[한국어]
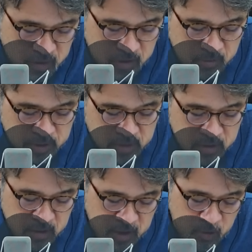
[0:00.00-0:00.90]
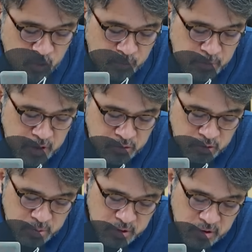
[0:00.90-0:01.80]
기업인 등
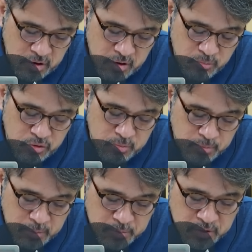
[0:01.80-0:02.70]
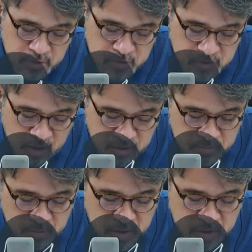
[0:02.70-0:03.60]
7명으로부터 불법 정치 자금